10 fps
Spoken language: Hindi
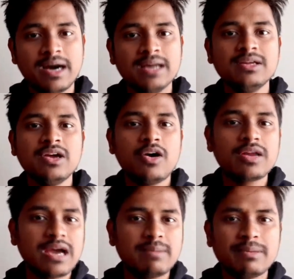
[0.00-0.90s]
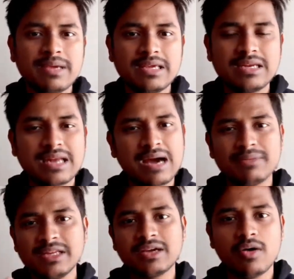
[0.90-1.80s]
बाद और यहाँ पे मैं ये नाम
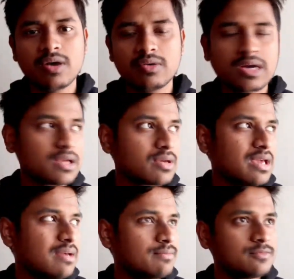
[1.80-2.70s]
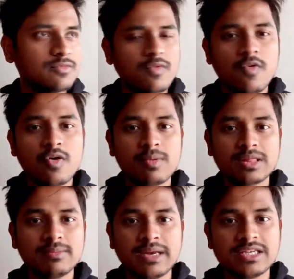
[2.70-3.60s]
नहीं दिखाऊंगा उनका क्योंकि वो
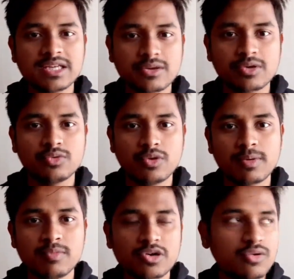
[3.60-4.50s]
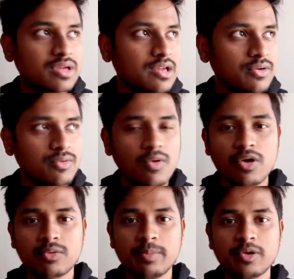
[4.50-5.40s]
मतलब मैं नहीं चाहता कि उनको प्रमोट करूँ कि
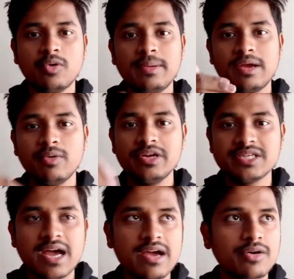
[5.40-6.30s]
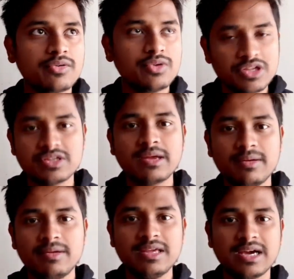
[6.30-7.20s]
और कोई भी कोई जाए और उन्हीं से
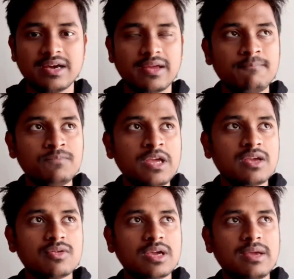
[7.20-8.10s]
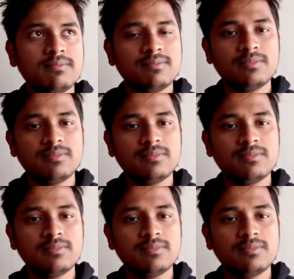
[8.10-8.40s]
ये करें क्योंकि